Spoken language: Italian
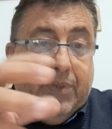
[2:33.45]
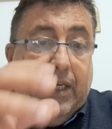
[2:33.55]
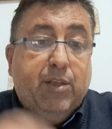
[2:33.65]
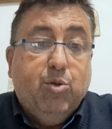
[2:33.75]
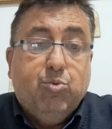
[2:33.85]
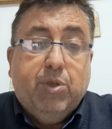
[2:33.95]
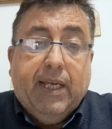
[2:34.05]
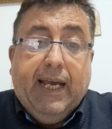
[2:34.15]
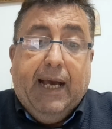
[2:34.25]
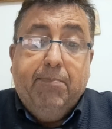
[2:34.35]
in tutti
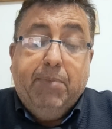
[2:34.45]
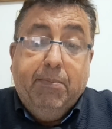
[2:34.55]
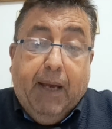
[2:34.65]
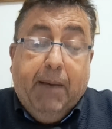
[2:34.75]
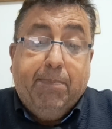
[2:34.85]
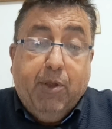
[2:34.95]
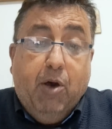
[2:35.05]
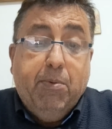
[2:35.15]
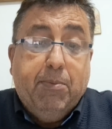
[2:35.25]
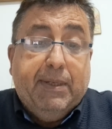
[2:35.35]
i campi, ma
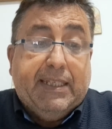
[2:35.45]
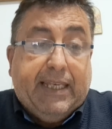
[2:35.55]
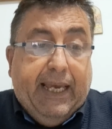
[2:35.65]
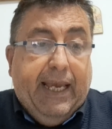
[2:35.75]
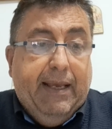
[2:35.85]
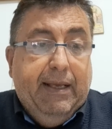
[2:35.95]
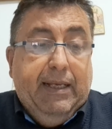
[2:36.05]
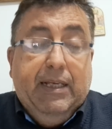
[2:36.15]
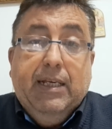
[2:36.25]
proprio perché